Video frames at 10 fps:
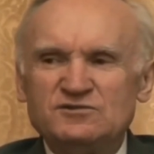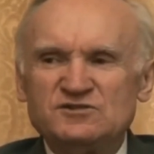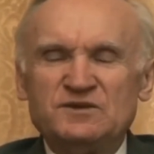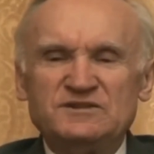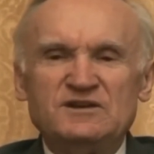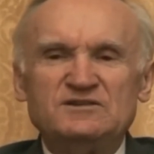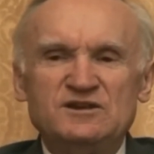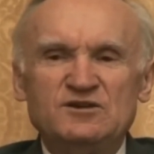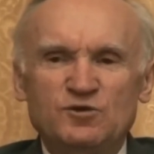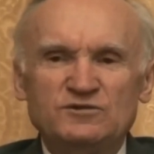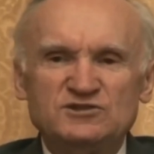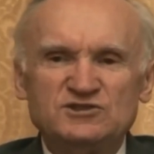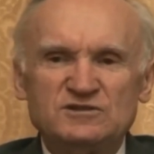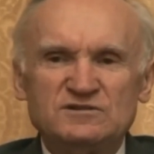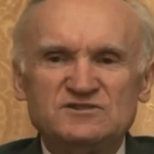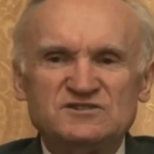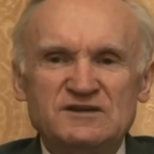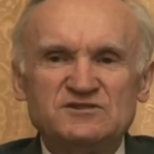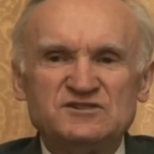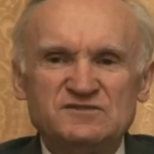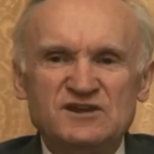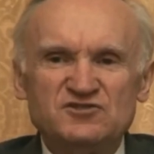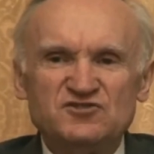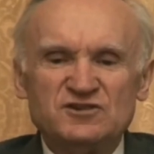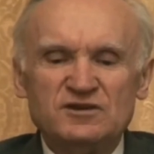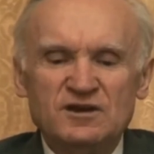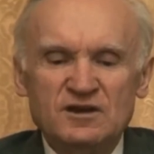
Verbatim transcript: смотреть на иконочки, ставить свечечки